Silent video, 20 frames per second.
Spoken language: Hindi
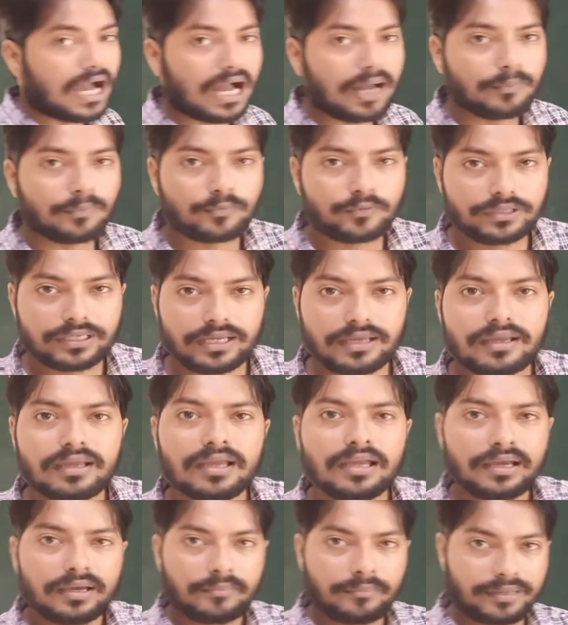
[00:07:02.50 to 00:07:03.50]
आपको ये
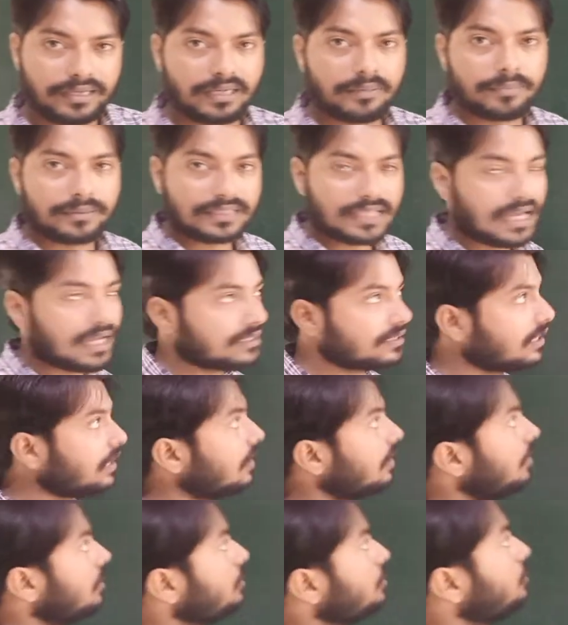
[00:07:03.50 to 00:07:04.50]
मैंने बताया था
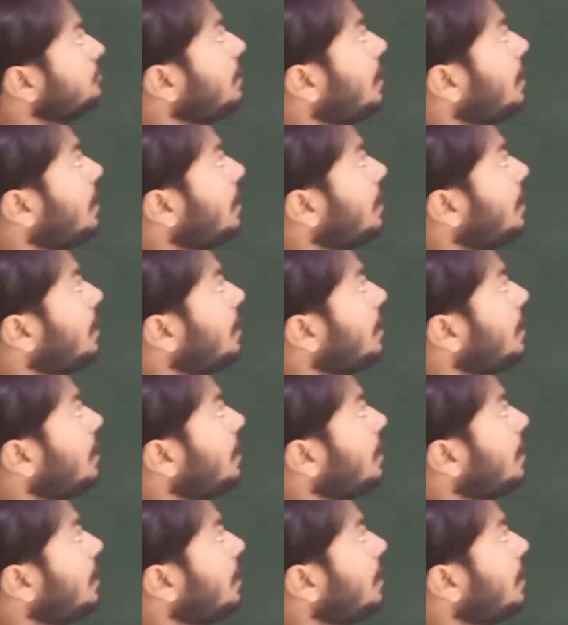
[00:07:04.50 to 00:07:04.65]
तो